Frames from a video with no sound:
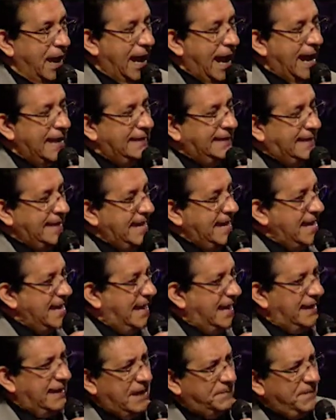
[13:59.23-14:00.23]
al
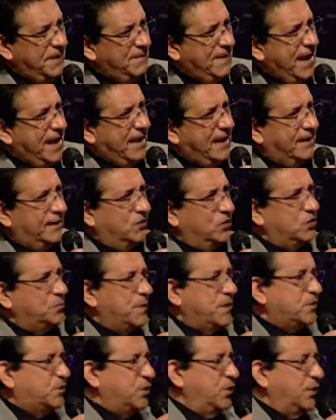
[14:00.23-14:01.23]
día, la Biblia nos
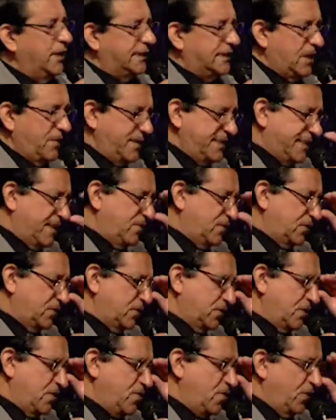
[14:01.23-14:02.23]
menciona a través de nuestro
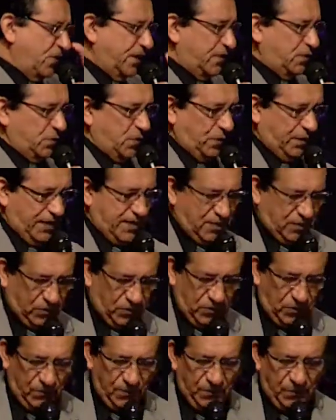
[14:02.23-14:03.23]
Señor
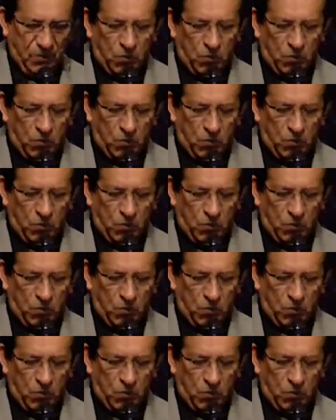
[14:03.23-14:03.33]
Jesucristo